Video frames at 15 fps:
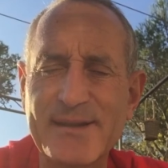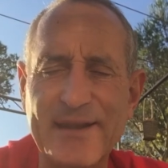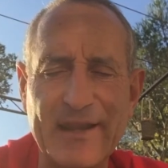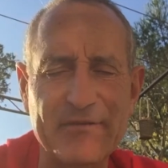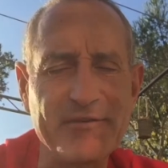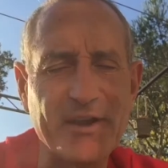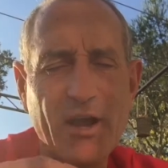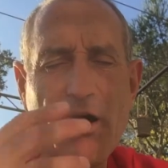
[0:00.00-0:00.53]
tes
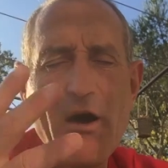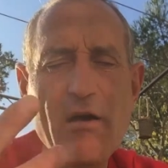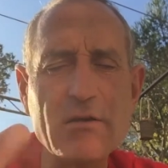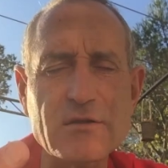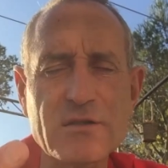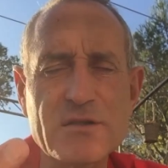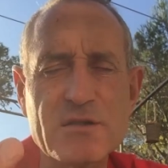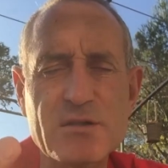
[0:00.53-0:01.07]

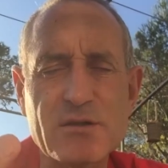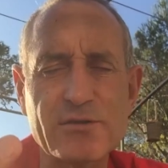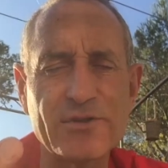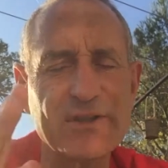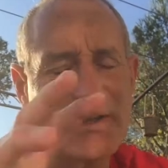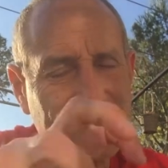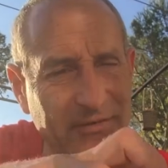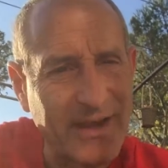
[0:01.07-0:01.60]
références
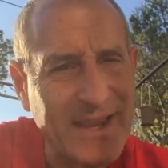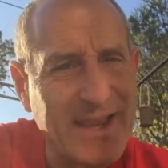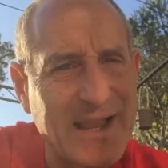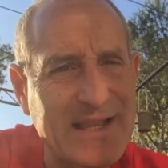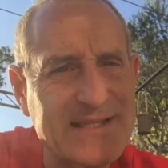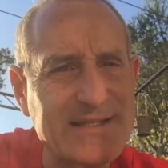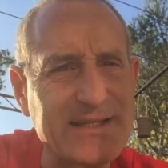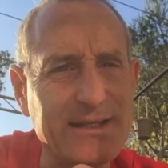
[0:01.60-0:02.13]
de tes vraies
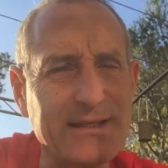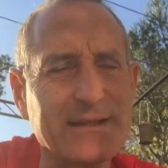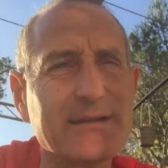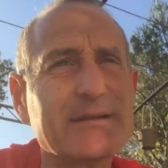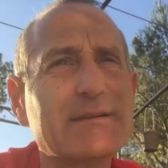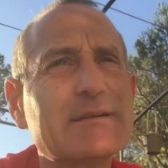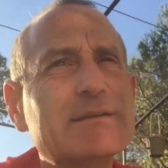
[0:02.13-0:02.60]
racines.